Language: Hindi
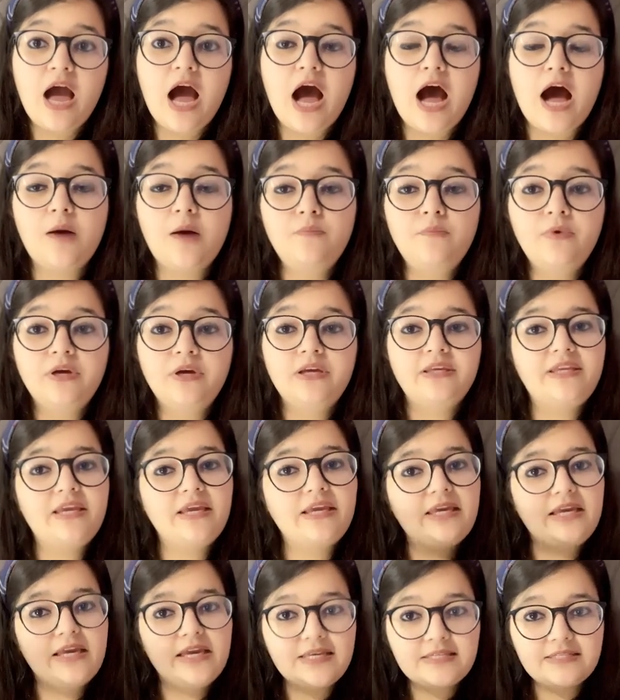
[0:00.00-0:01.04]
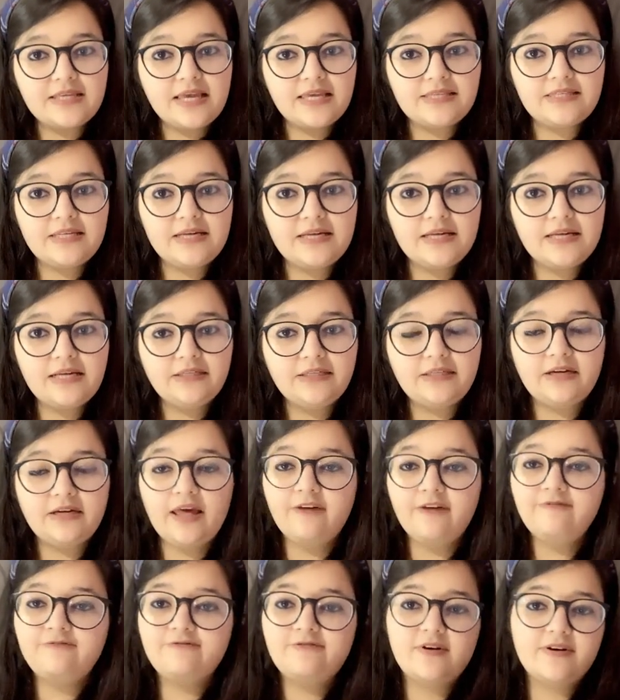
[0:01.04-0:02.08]
अब ये केस कैसे रिलेटेड है
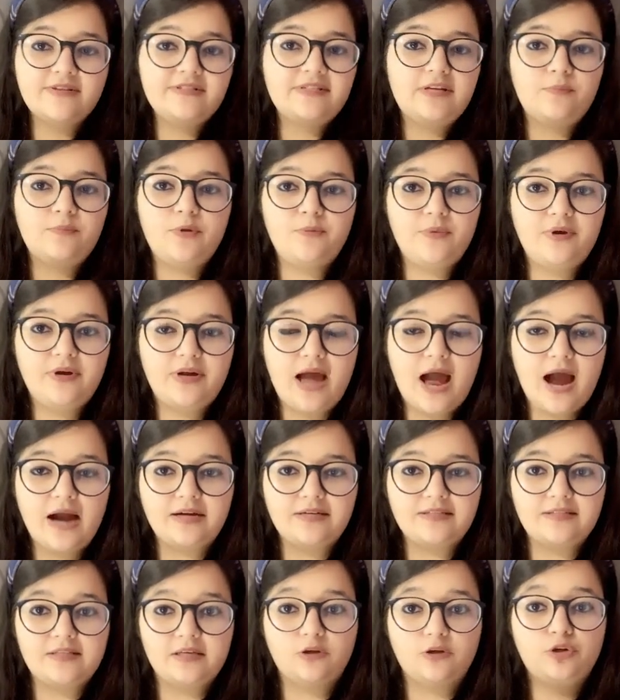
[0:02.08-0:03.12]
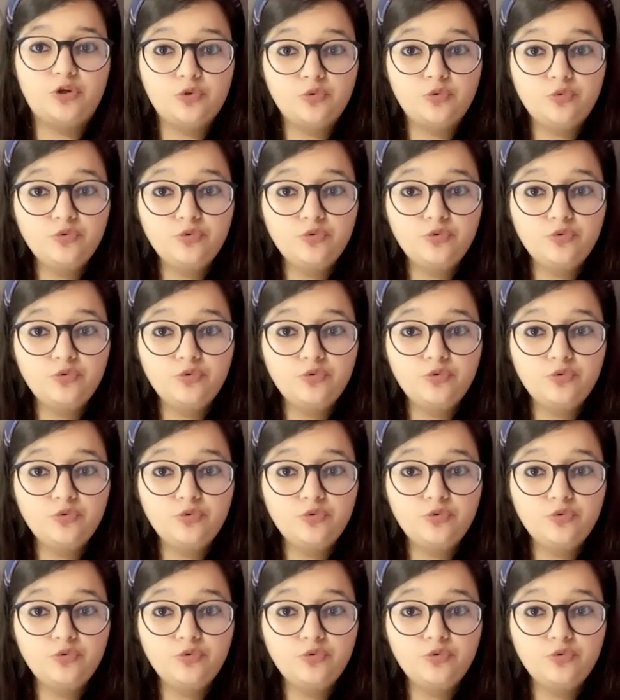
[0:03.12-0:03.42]
फर्स्ट अमेंडमेंट एक्ट से क्यों